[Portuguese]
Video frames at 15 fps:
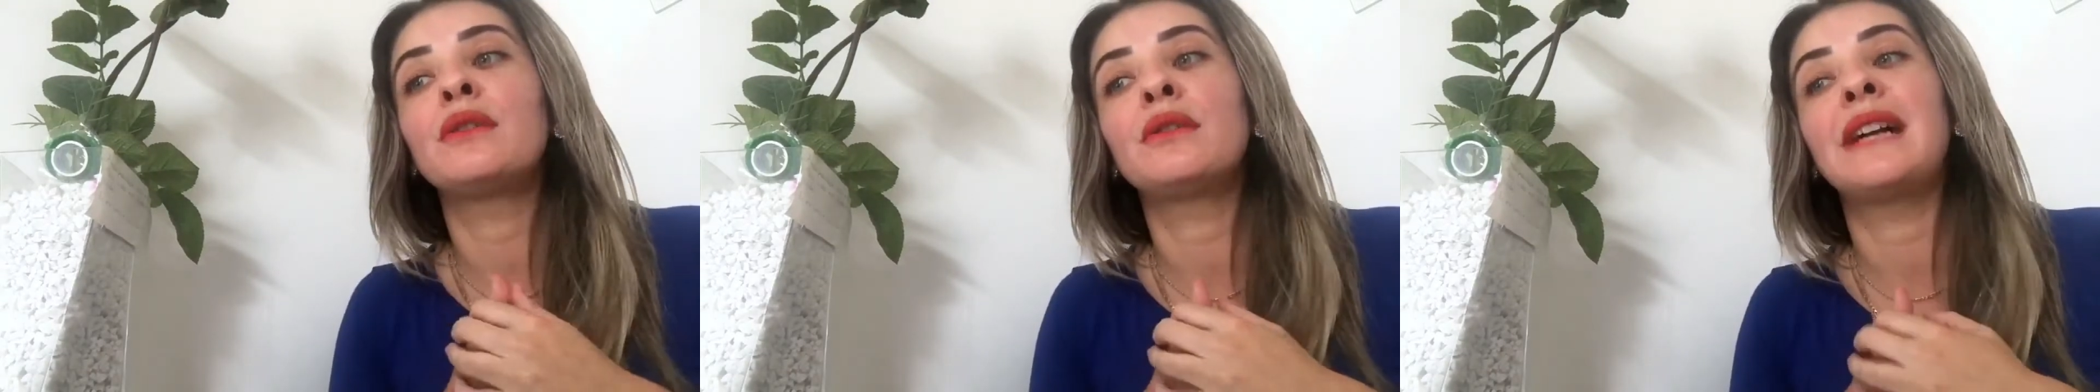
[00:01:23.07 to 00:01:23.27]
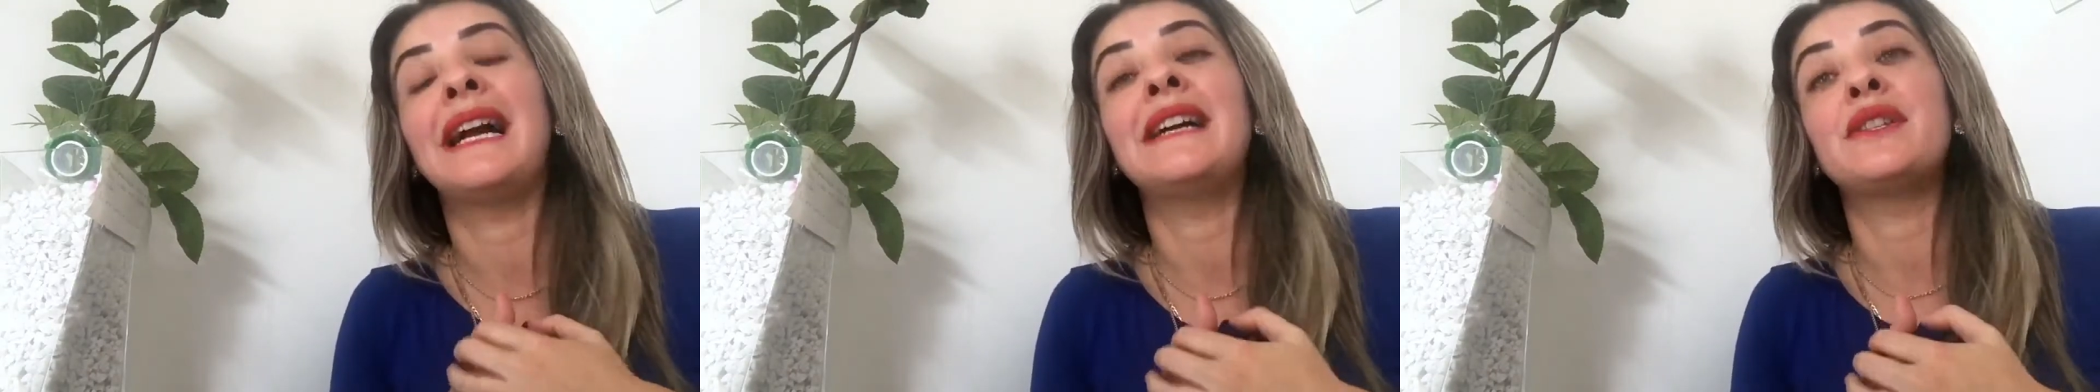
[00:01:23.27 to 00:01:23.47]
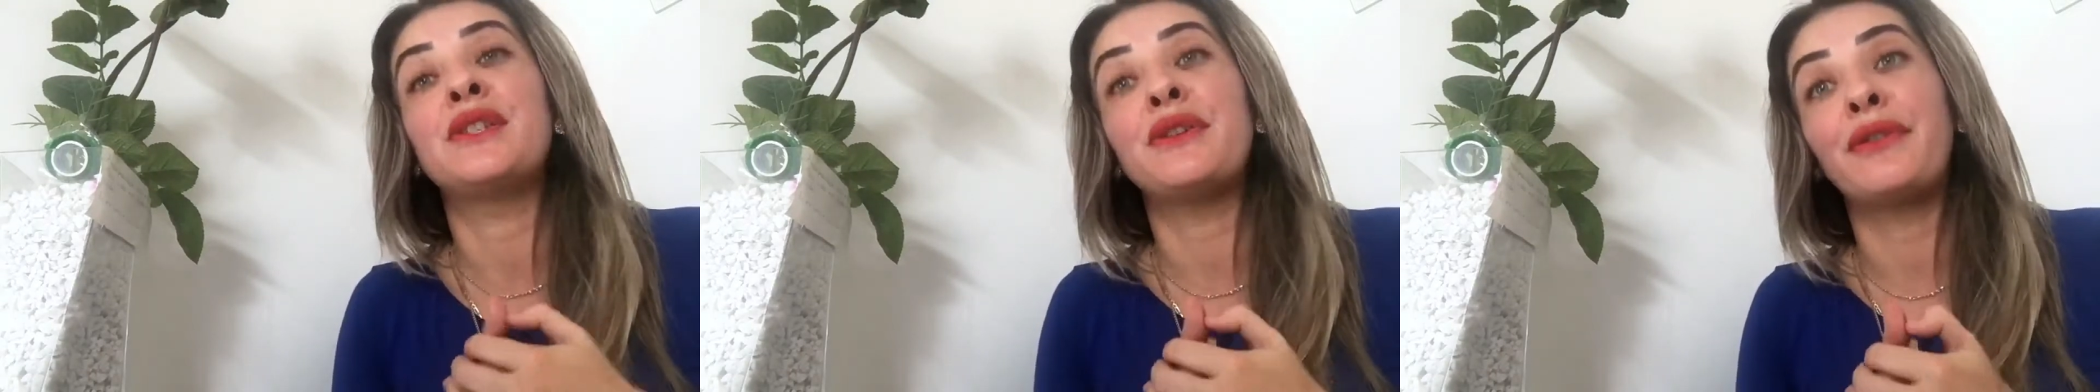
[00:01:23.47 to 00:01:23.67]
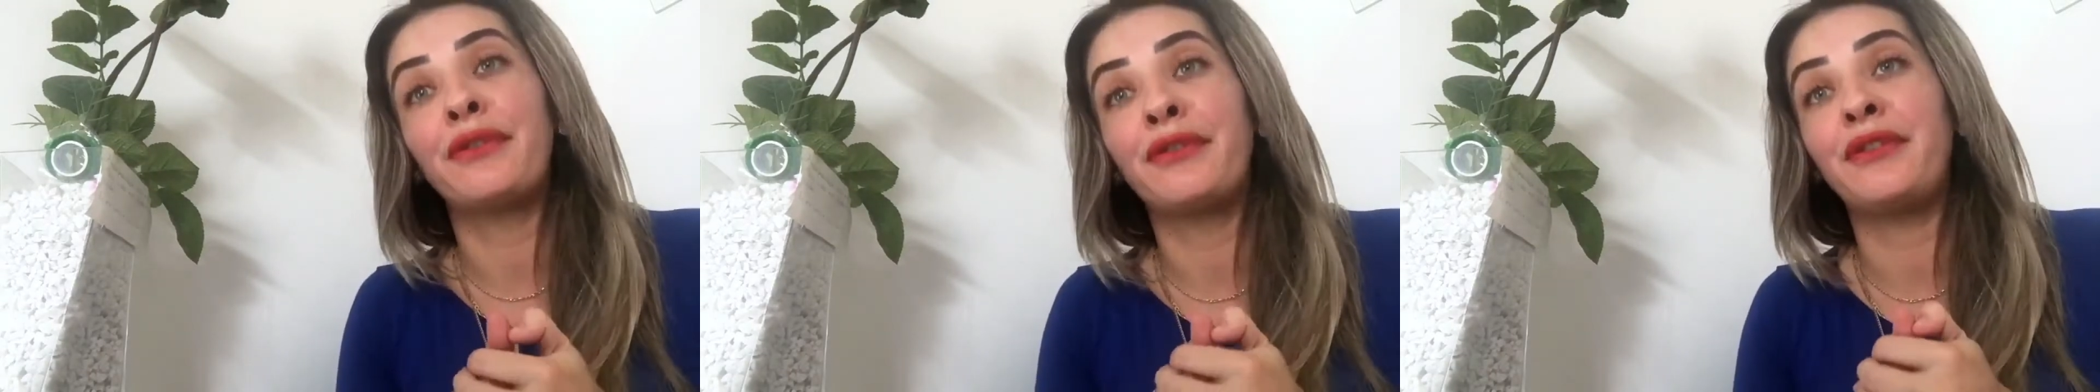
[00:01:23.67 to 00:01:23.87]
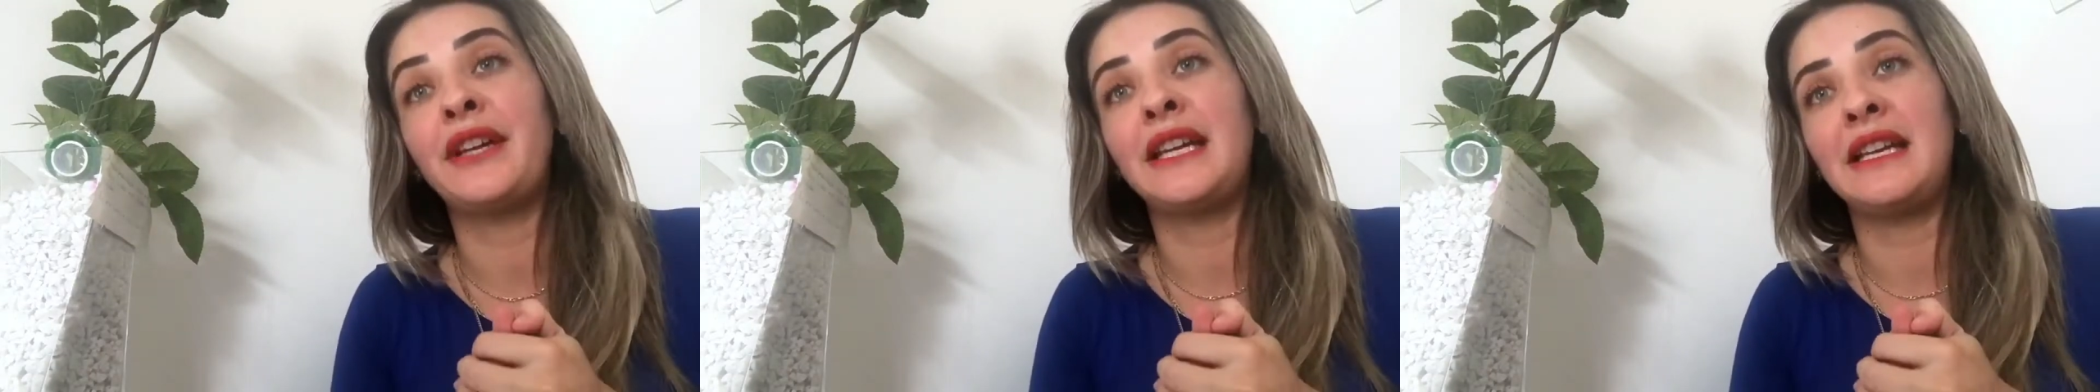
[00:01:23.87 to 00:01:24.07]
lugar de
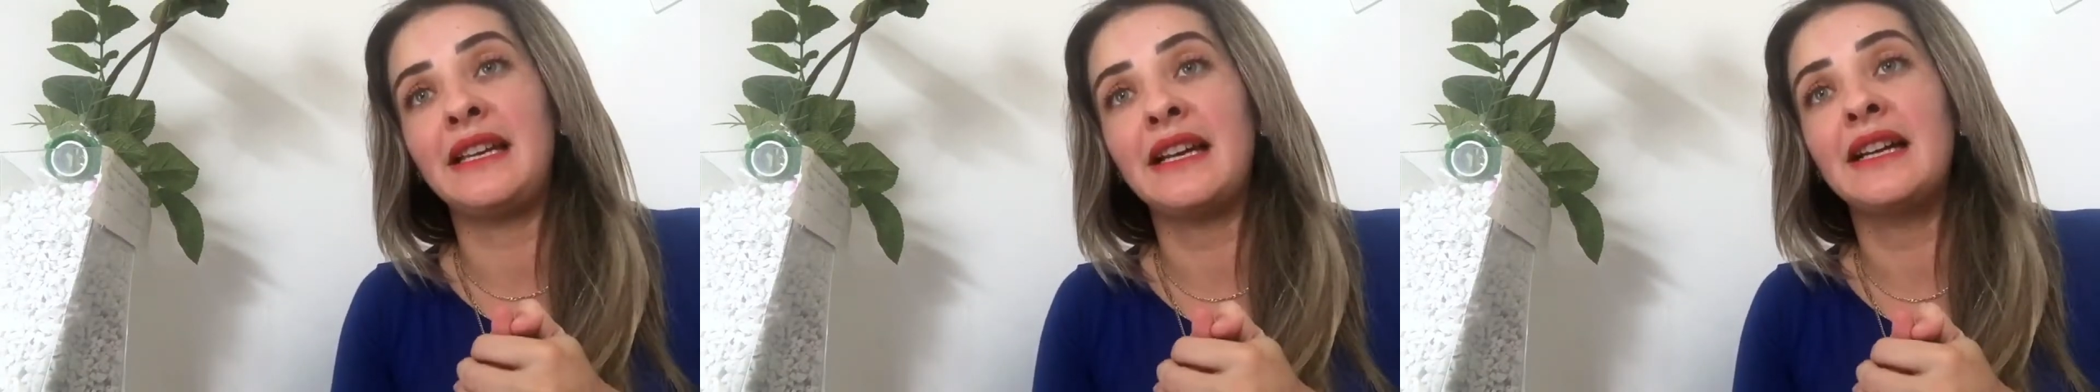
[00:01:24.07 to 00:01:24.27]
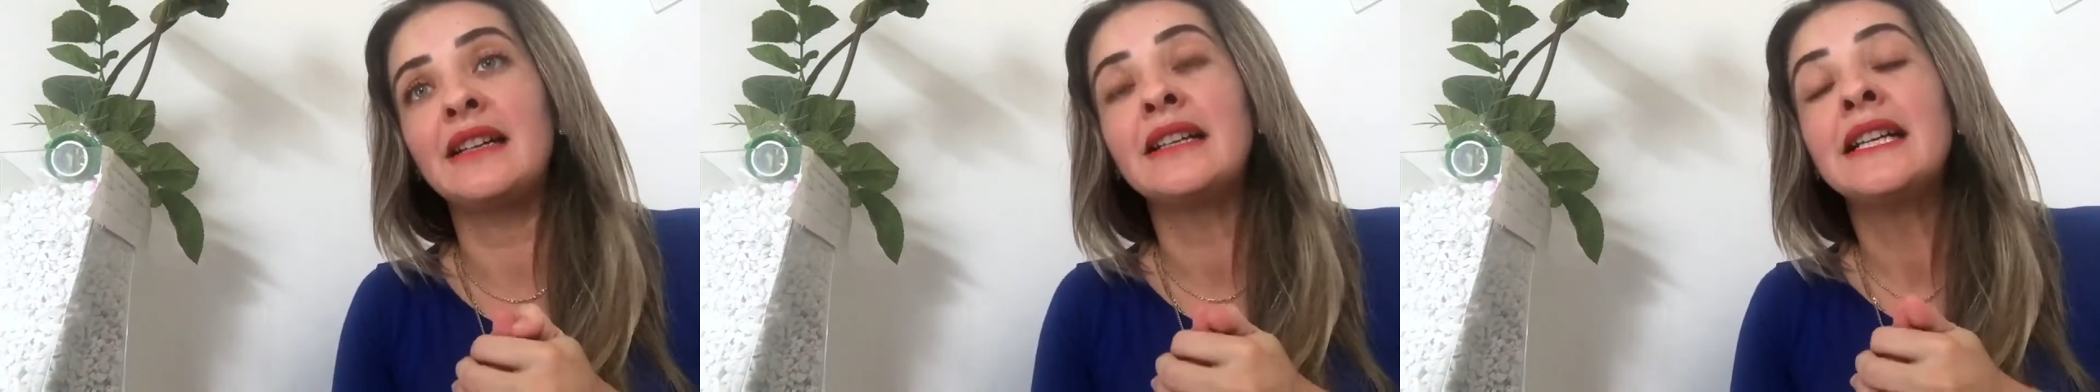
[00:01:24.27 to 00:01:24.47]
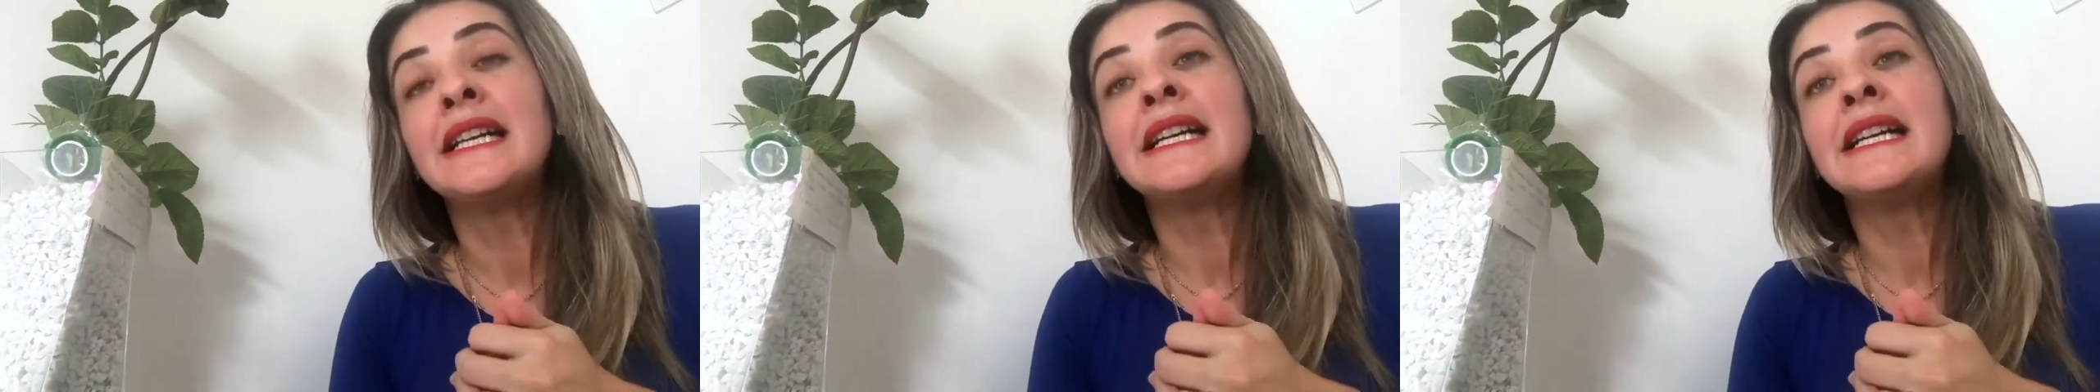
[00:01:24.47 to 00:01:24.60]
filha,